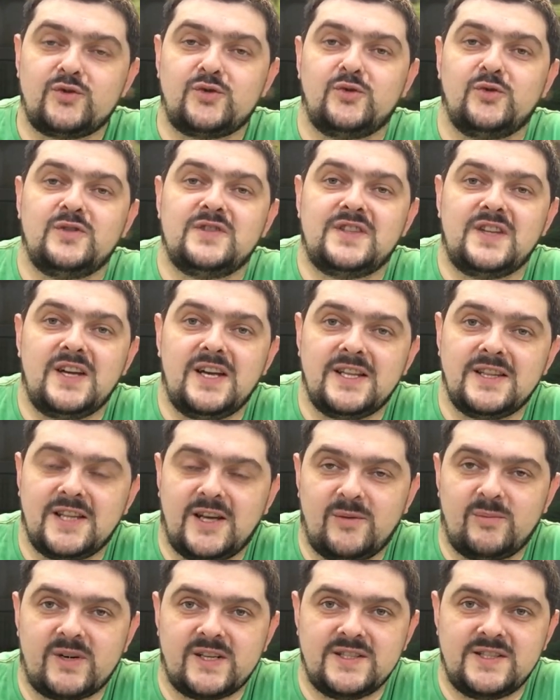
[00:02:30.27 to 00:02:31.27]
что
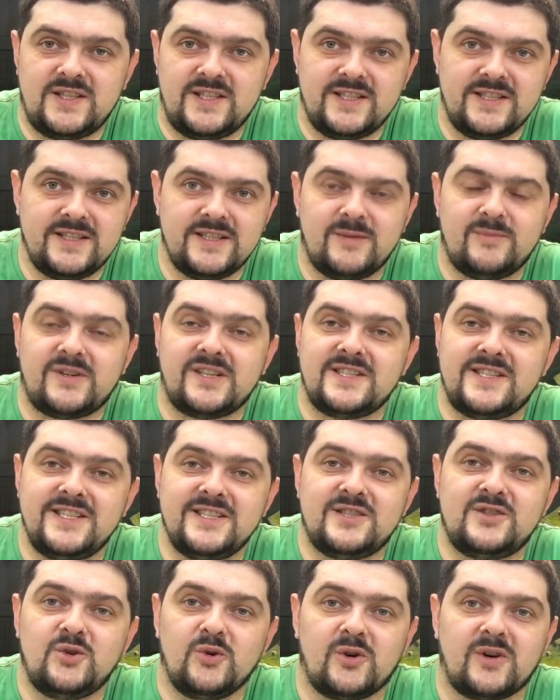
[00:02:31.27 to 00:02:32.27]
изрядно обросли,
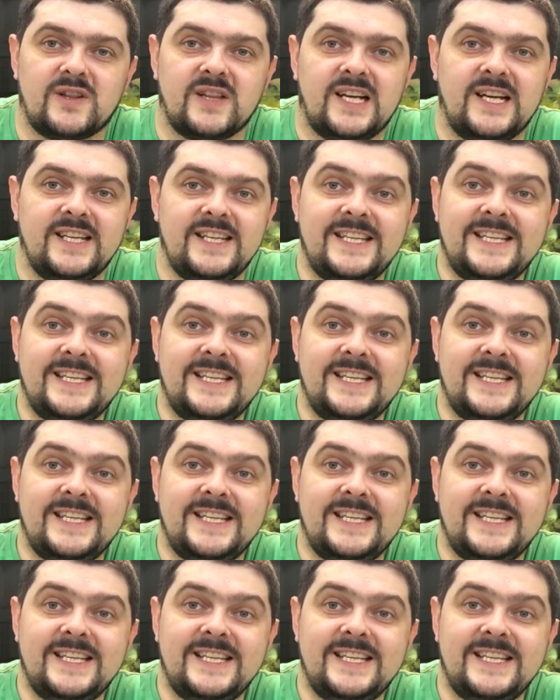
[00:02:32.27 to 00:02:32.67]
обросли стекла.